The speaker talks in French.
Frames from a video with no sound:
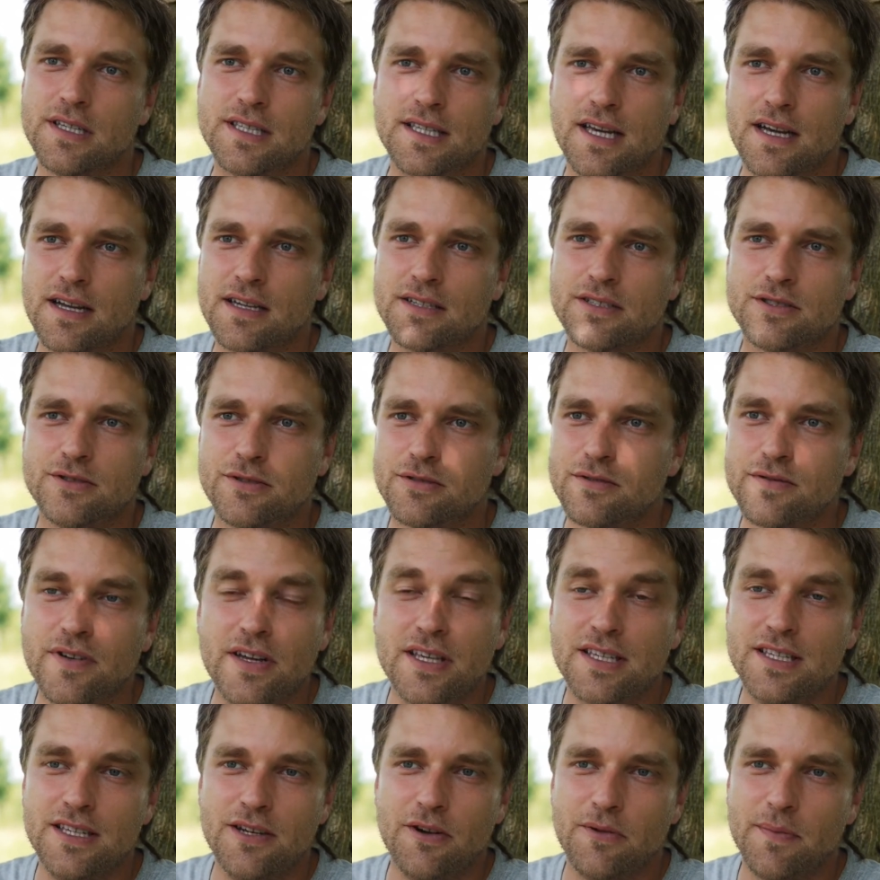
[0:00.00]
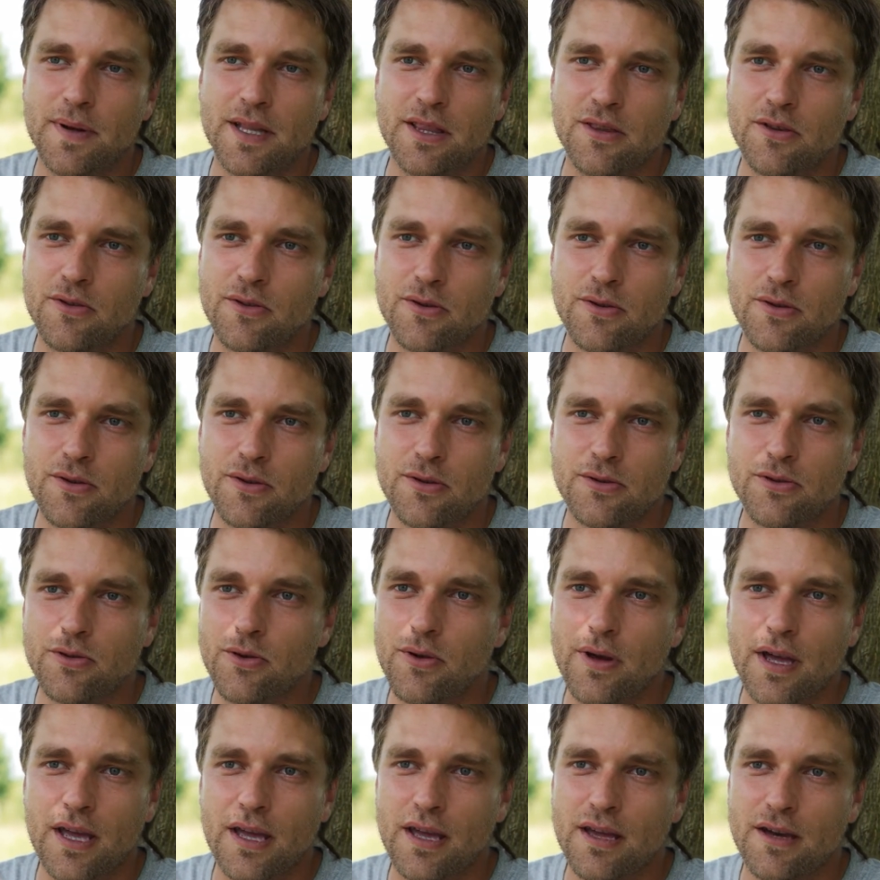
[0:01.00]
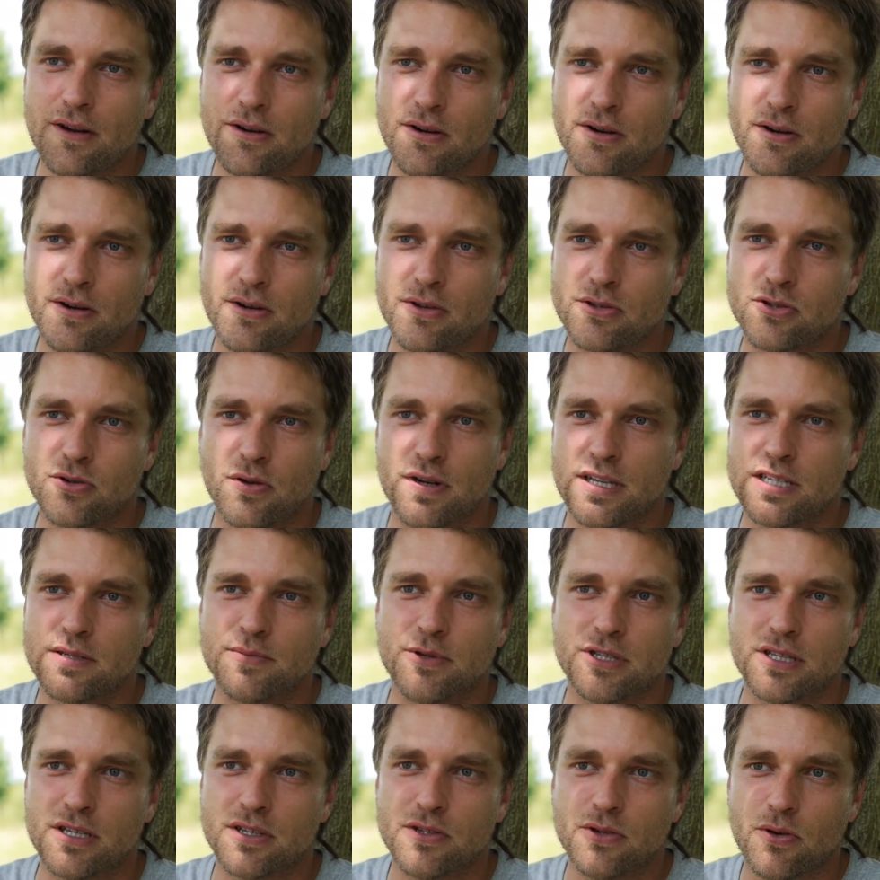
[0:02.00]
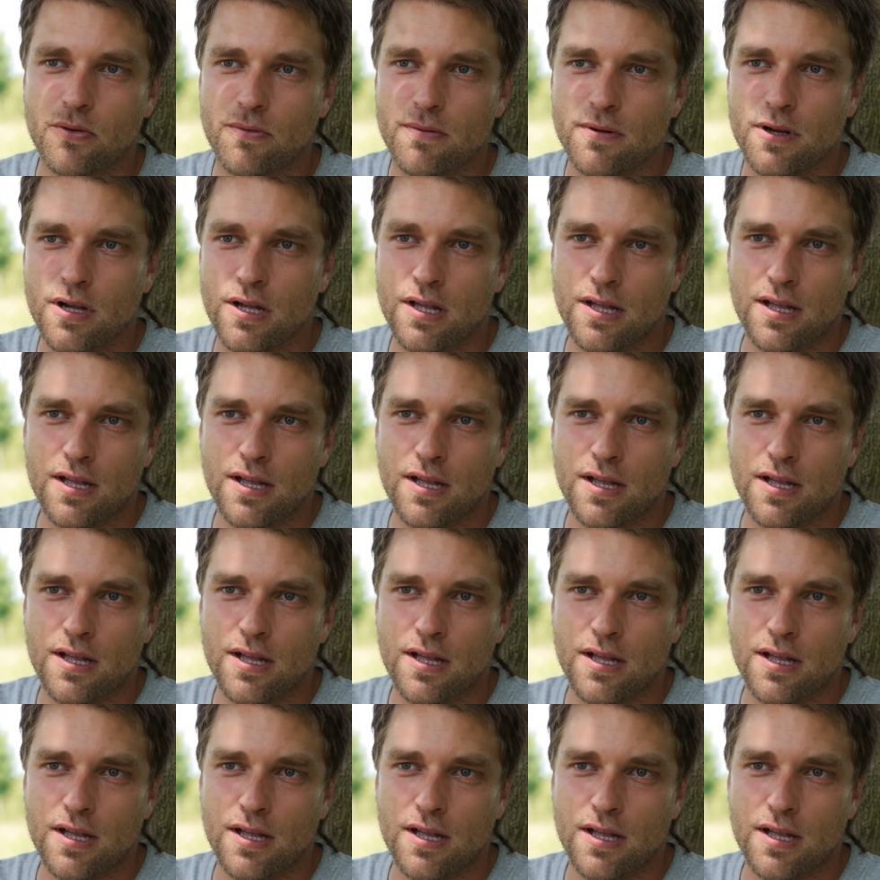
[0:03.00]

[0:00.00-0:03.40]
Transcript: 15-20 km de, haies sur l'exploitation.